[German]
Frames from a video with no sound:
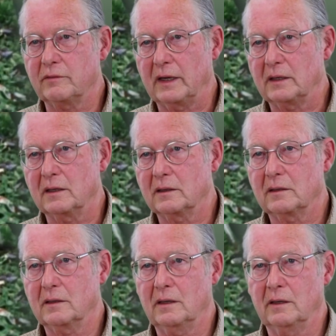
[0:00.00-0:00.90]
So weiter,
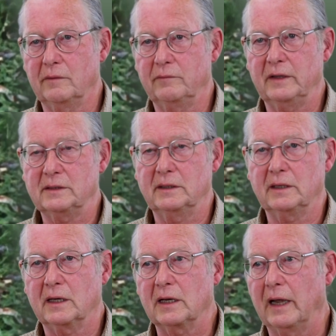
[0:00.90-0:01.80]
äh,
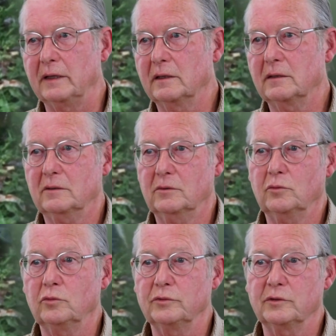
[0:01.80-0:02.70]
wesentlich kleiner
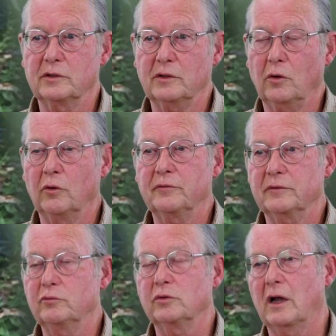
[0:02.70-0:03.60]
und
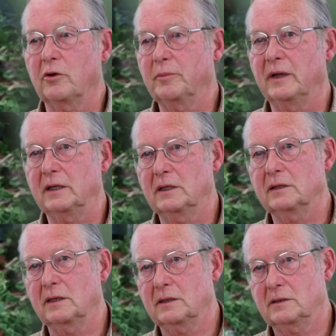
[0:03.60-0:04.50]
oft wurde auch
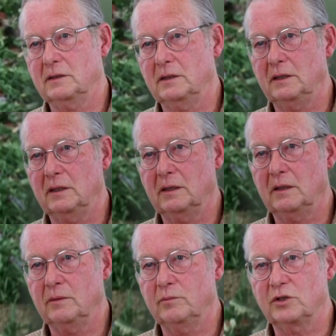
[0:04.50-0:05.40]
berichtet, dass sie
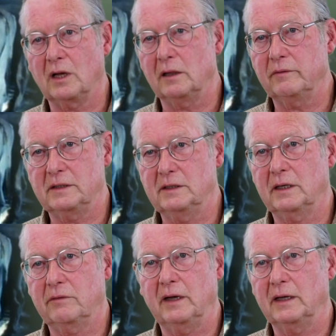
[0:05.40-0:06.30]
im Stall
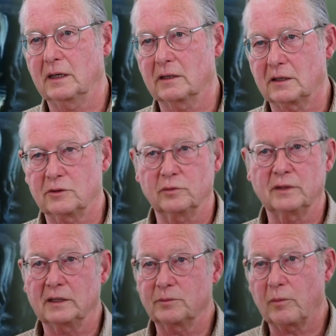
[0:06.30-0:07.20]
wesentlich weniger
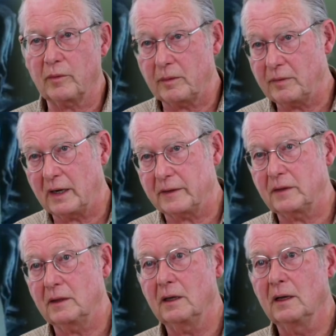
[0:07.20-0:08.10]
Gesundheitsprobleme
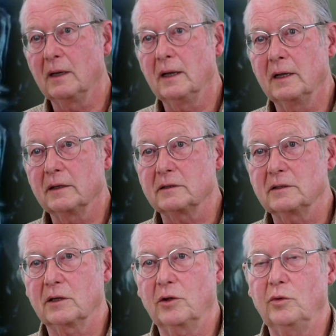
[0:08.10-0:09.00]
hatten,
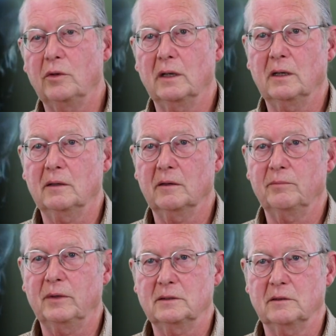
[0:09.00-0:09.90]
dass die Kühe
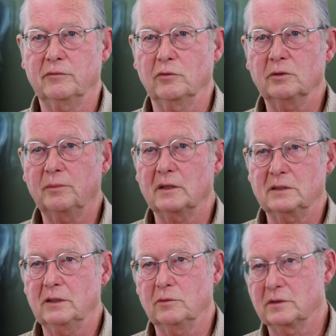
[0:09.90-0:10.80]
besser fruchtbar
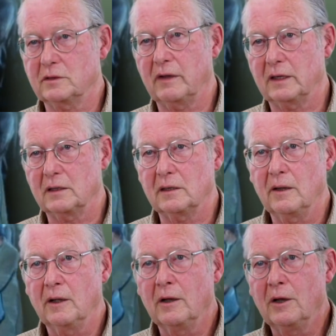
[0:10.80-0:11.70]
sind und so weiter.
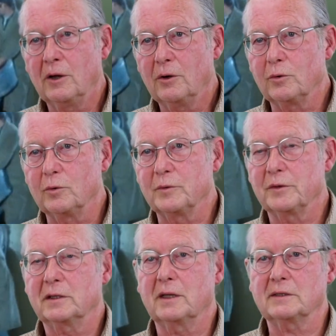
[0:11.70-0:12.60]

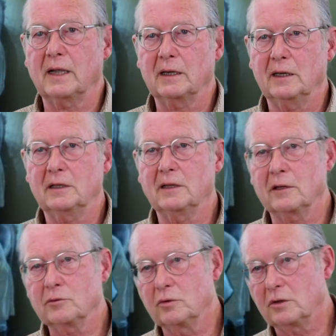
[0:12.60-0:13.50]
Und dass eigentlich
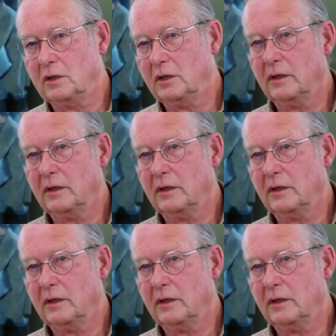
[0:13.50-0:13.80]
dadurch